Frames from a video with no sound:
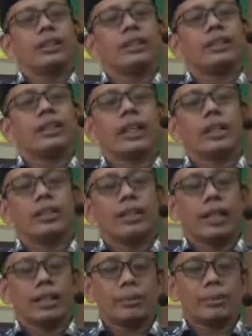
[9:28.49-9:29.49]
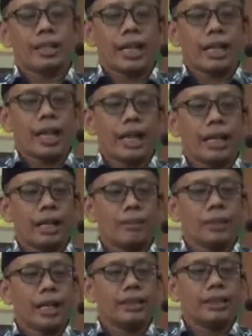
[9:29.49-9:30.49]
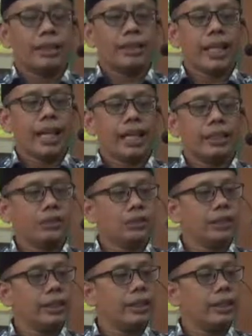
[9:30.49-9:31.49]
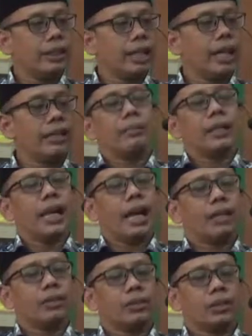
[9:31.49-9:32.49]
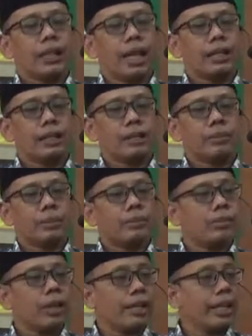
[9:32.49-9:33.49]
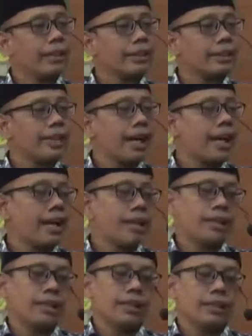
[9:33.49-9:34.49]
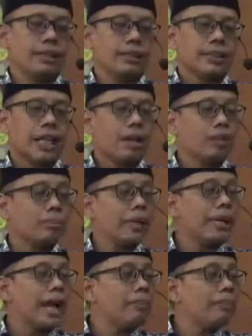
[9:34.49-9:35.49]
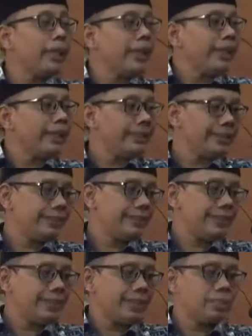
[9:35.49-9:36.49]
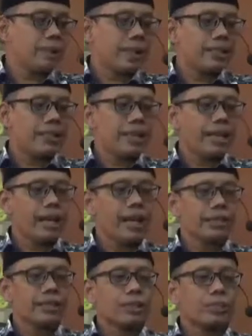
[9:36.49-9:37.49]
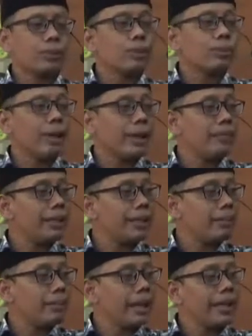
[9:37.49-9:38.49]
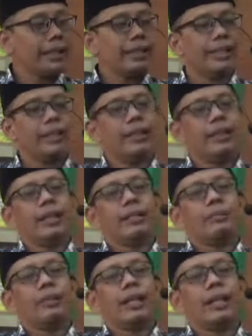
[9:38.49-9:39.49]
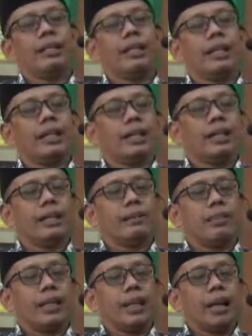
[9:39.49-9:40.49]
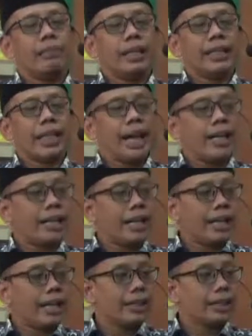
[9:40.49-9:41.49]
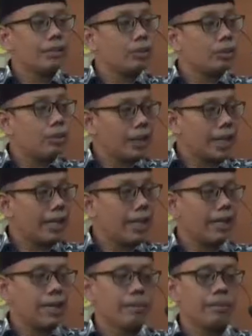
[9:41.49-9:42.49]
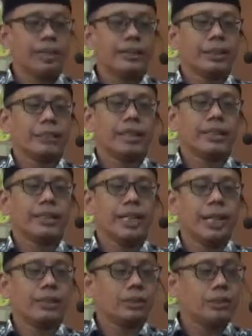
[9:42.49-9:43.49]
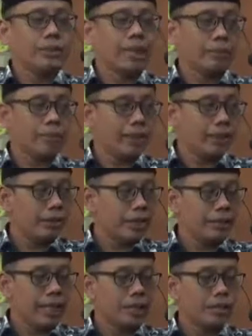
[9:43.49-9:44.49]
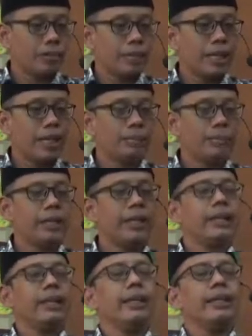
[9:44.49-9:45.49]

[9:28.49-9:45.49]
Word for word: keseriusan Kementerian Agama ditindaklanjuti dengan mengharuskan membuat SK calon pendamping kepada 10 para penerima ini. Berarti pendampingnya adalah 10 orang karena masing-masing harus didampingi oleh satu pendamping.